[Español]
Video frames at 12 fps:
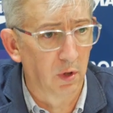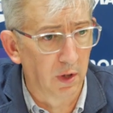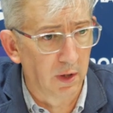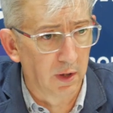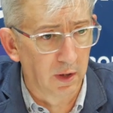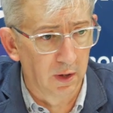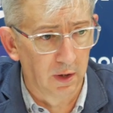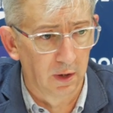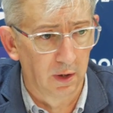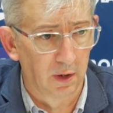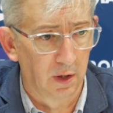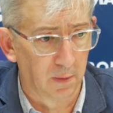
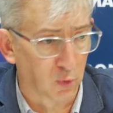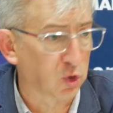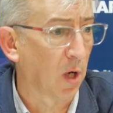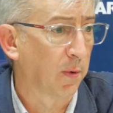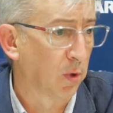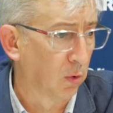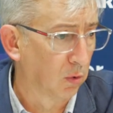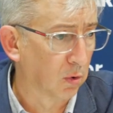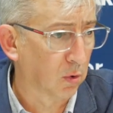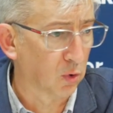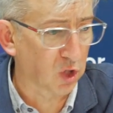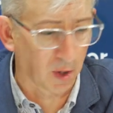eh, hemos sabido
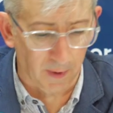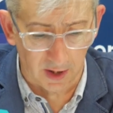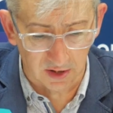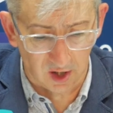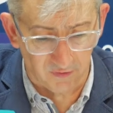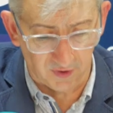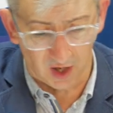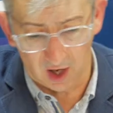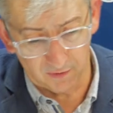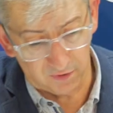conservar hasta el final.